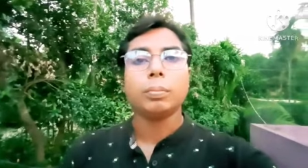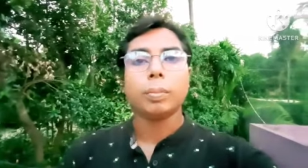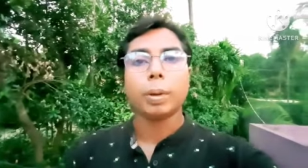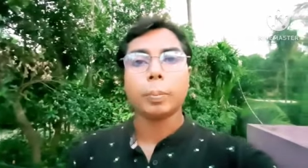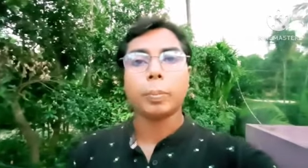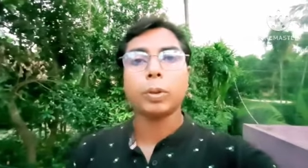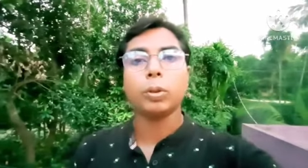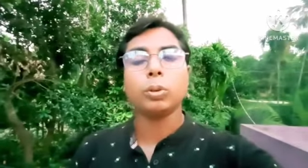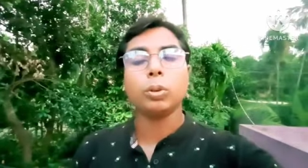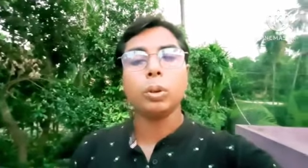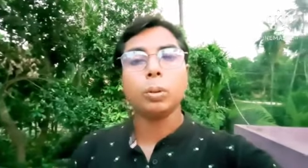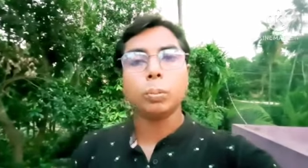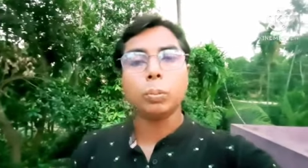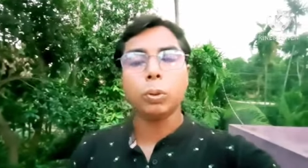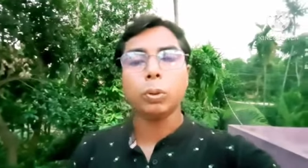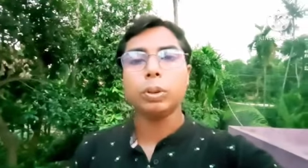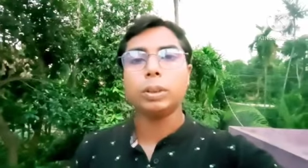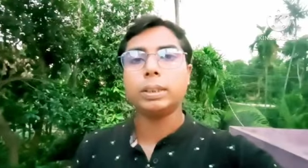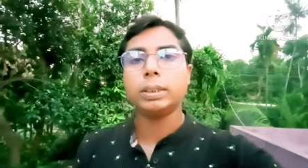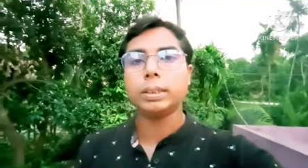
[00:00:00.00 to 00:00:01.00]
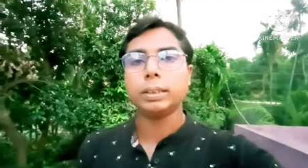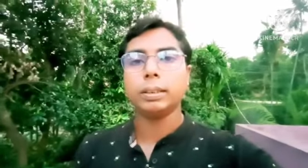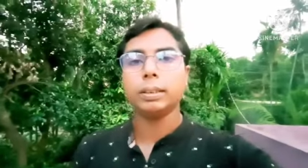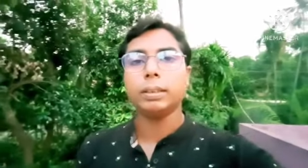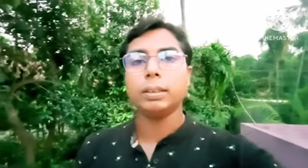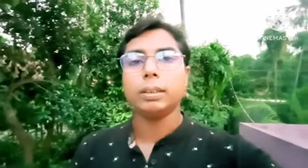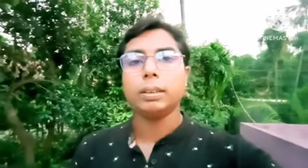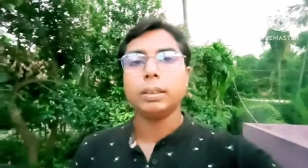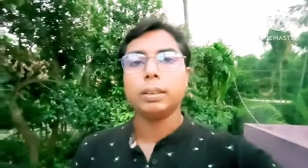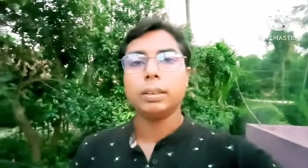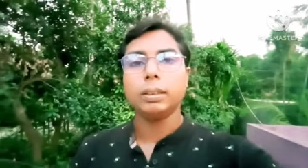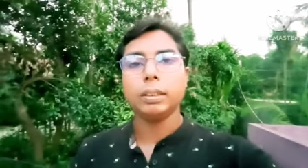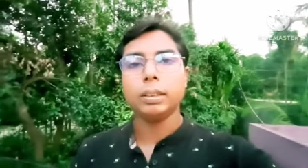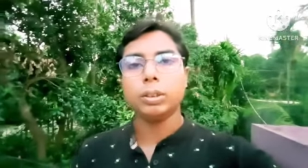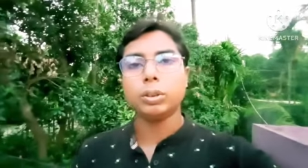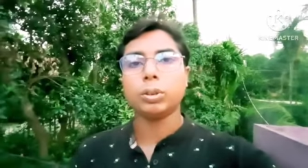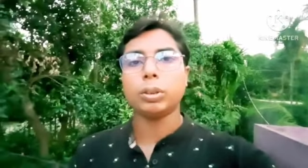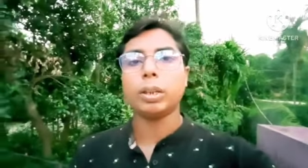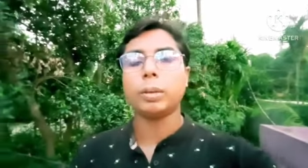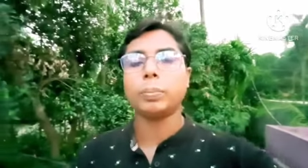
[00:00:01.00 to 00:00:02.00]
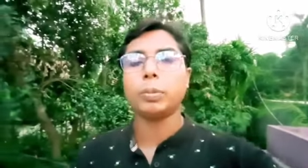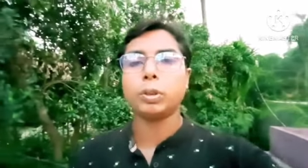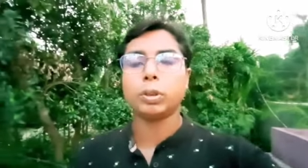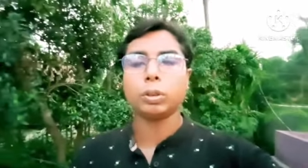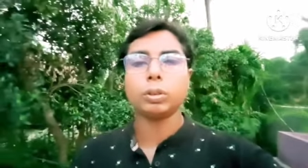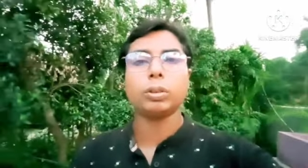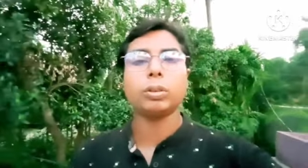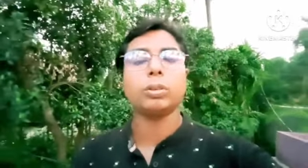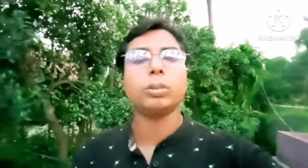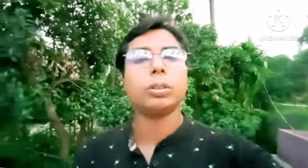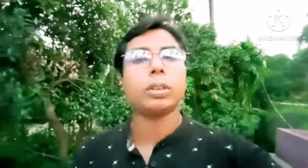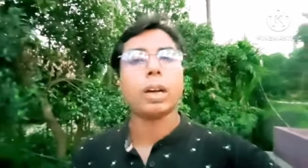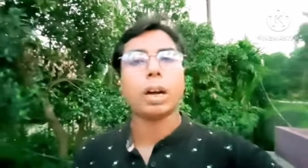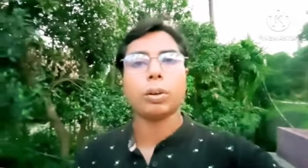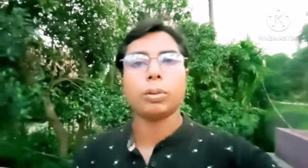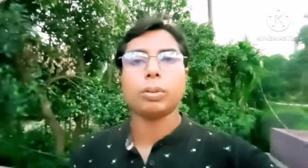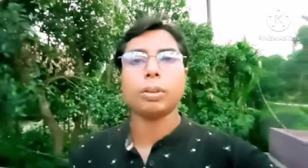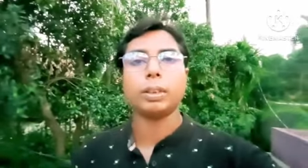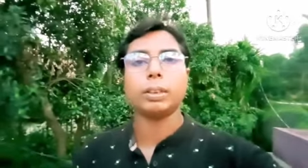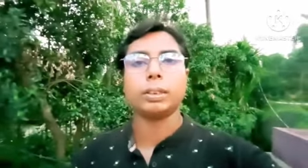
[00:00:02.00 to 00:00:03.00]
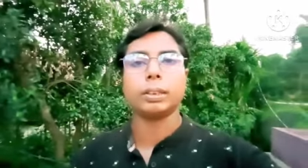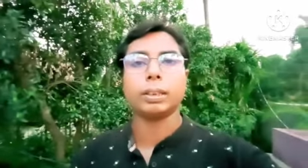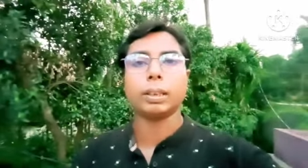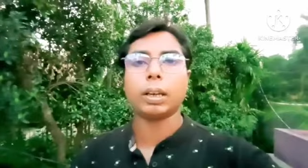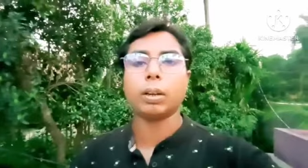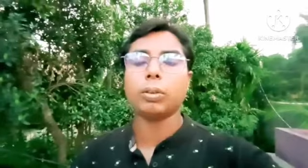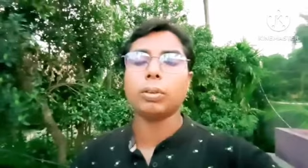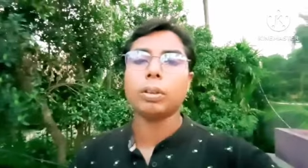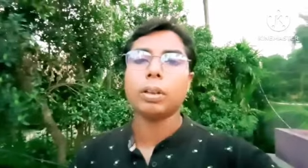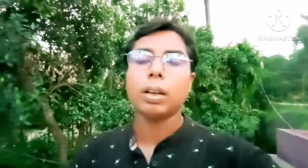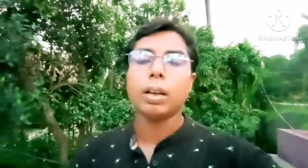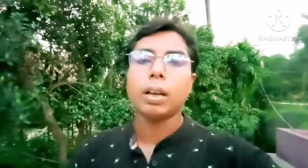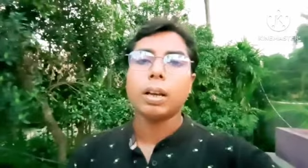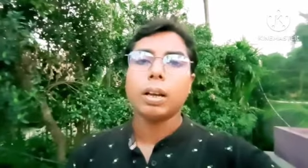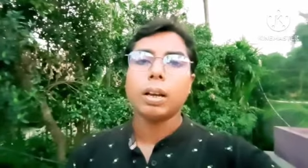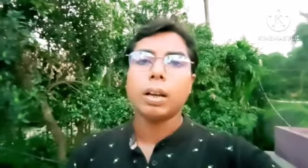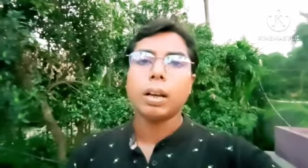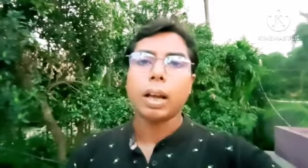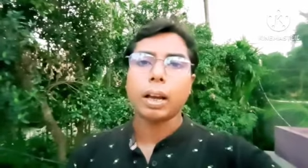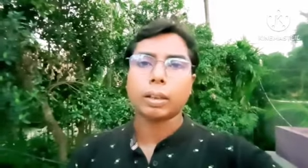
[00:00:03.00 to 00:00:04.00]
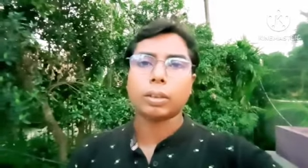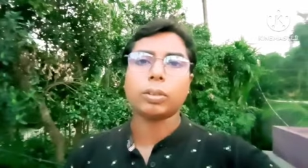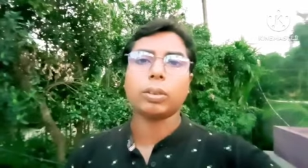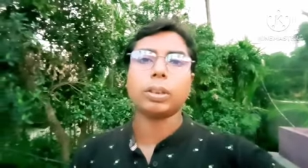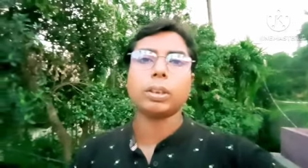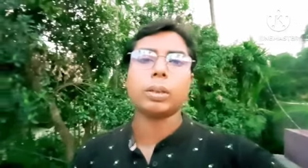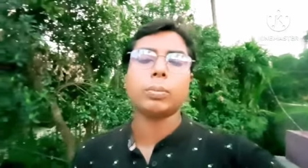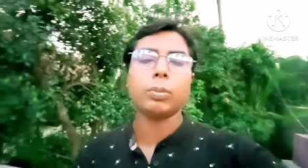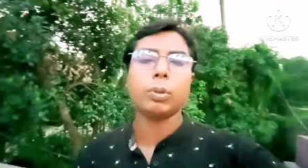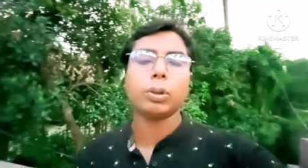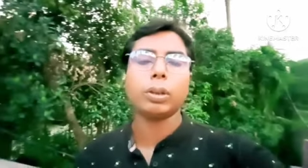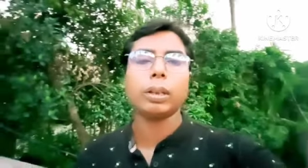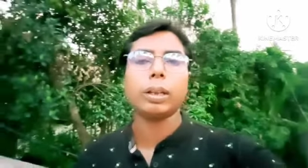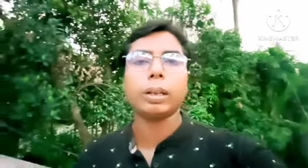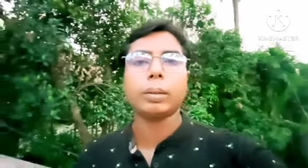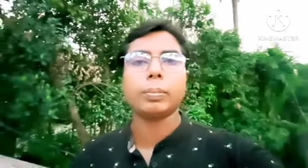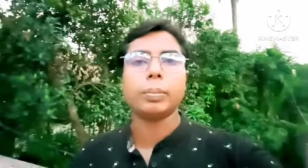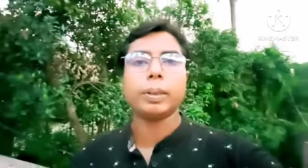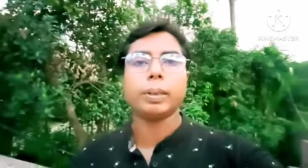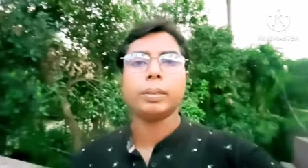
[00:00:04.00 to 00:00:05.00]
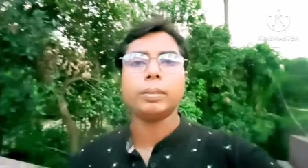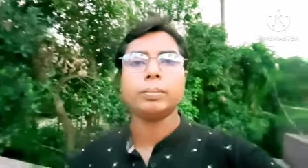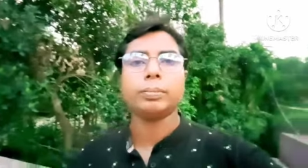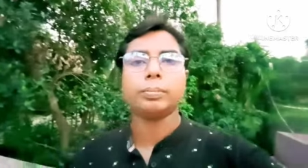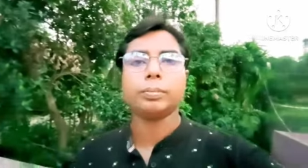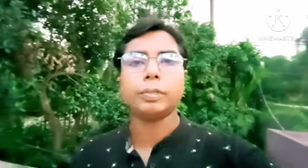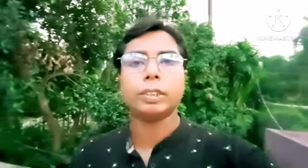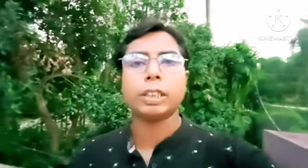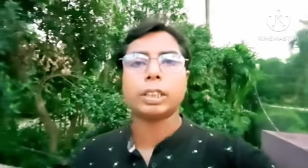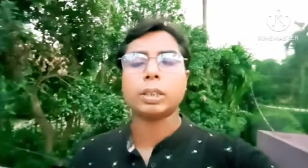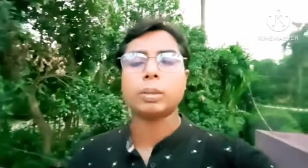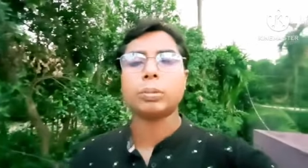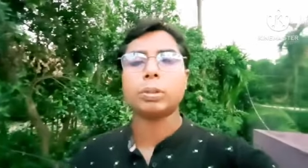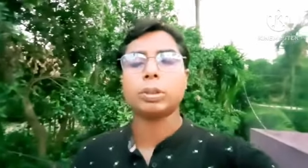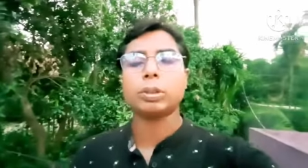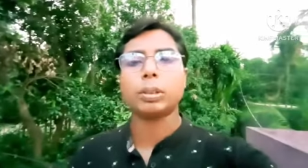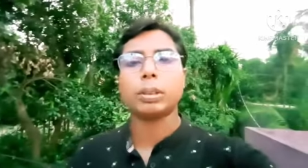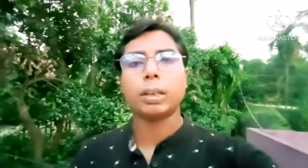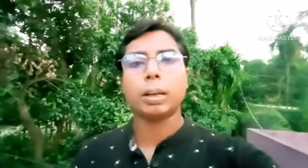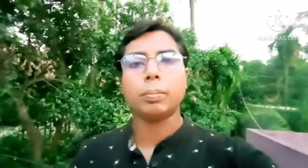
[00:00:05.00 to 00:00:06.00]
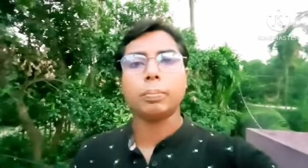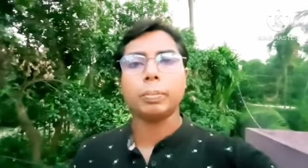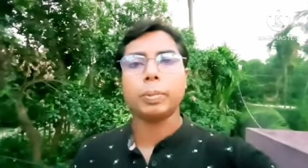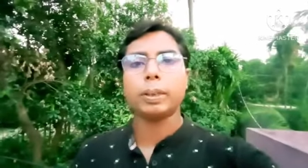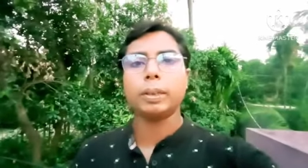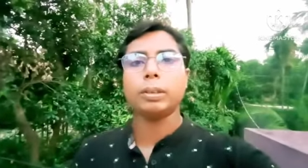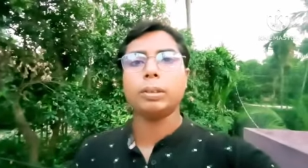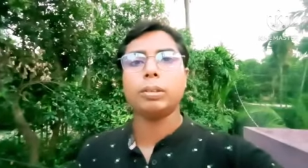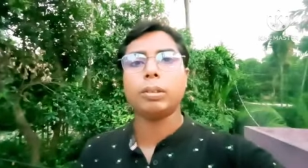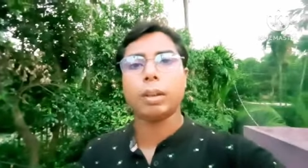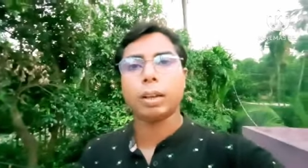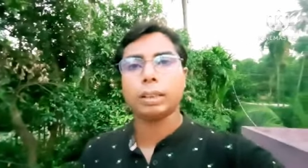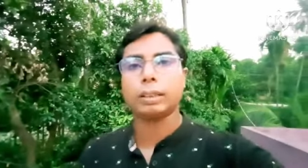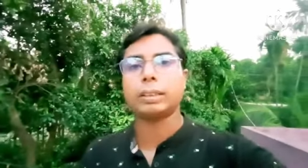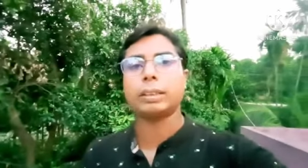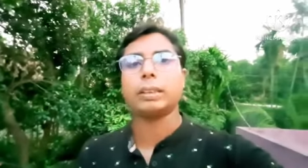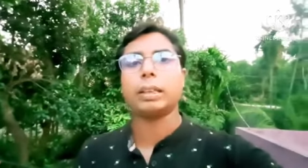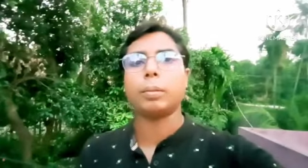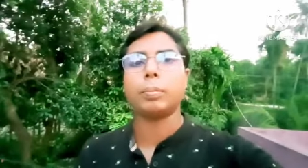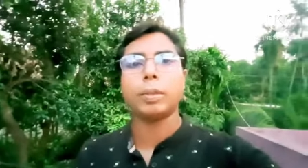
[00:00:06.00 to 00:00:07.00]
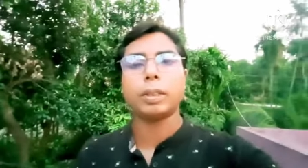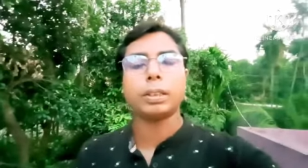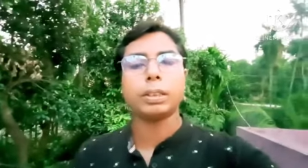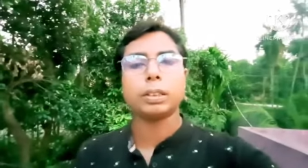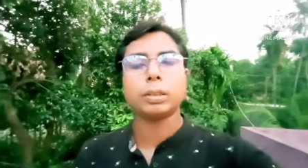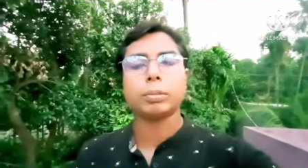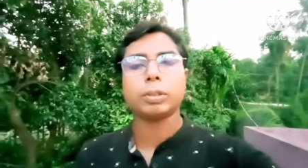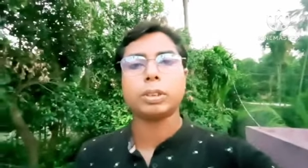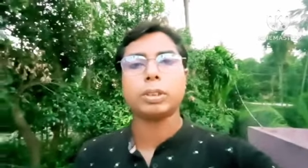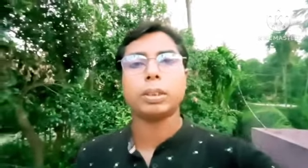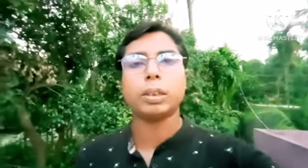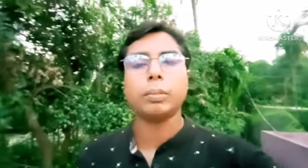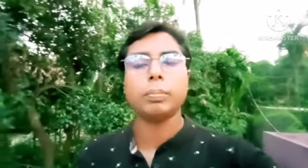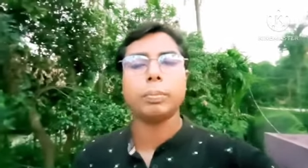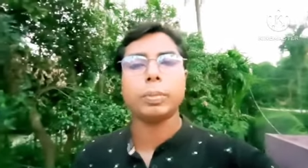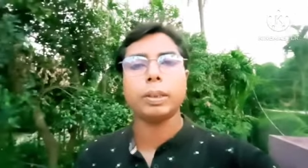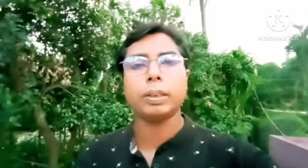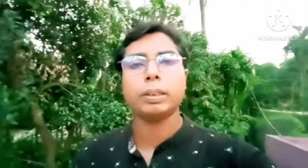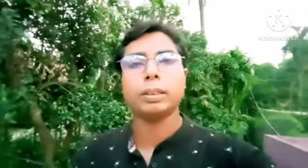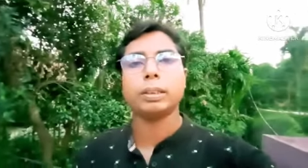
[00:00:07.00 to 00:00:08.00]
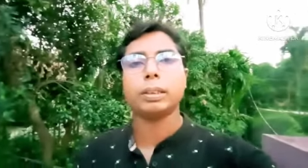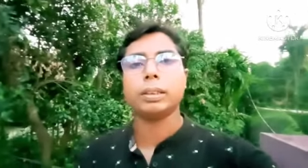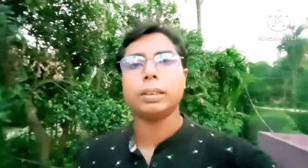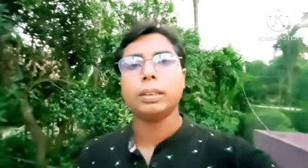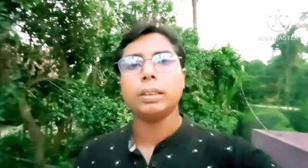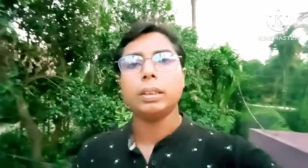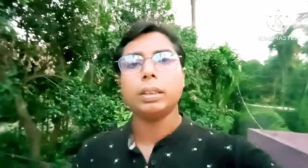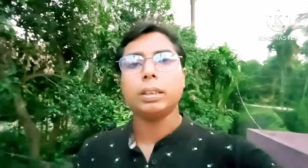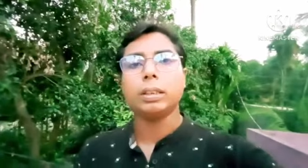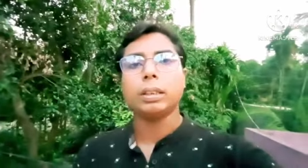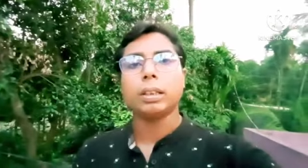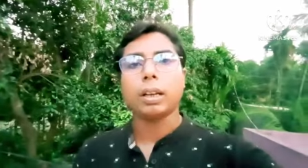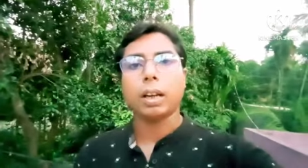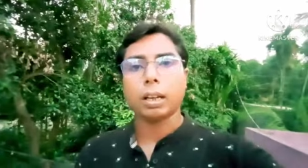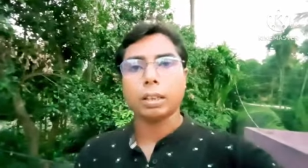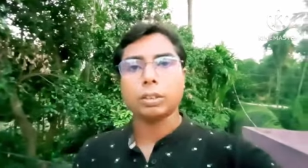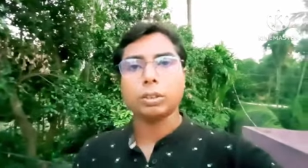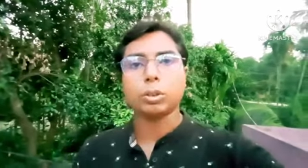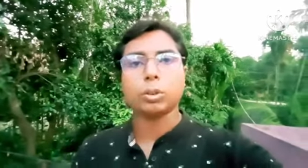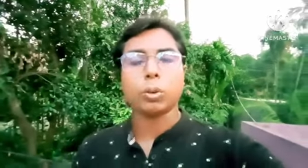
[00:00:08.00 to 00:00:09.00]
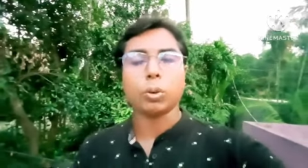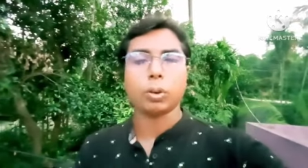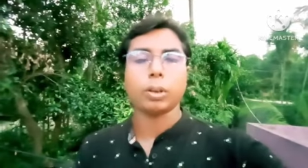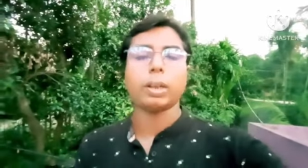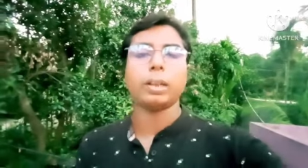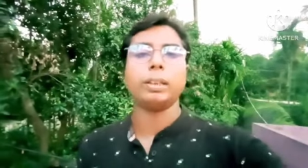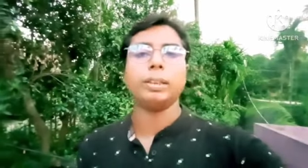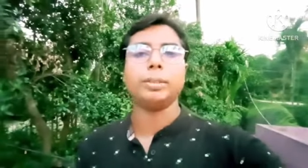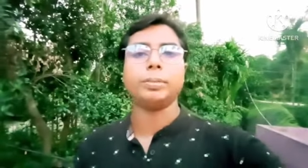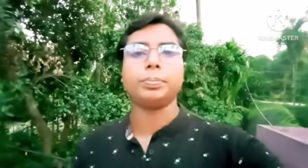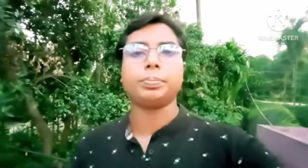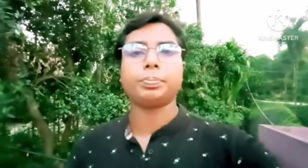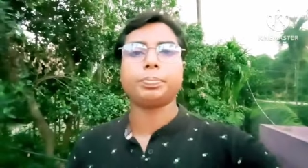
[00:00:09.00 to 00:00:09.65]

ব্যাপারগুলো বলছি নিশ্চয়ই এর পিছনে কোনো কারণ আছে কারণ একটা কথা মনে রাখবেন যে সমস্ত কোম্পানিগুলো আছে আমরা যে সমস্ত কোম্পানিতে কাজ করাই